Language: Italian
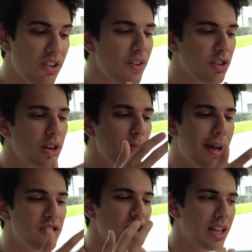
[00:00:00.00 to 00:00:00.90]
Io vedo
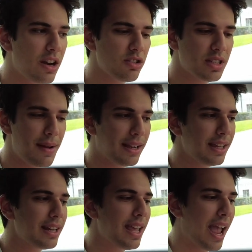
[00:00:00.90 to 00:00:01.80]
l'immagine della nostra
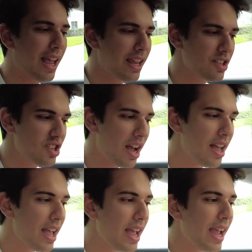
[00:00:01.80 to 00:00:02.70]
macchina che è grigia
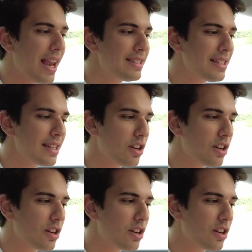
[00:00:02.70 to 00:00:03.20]
e la stessa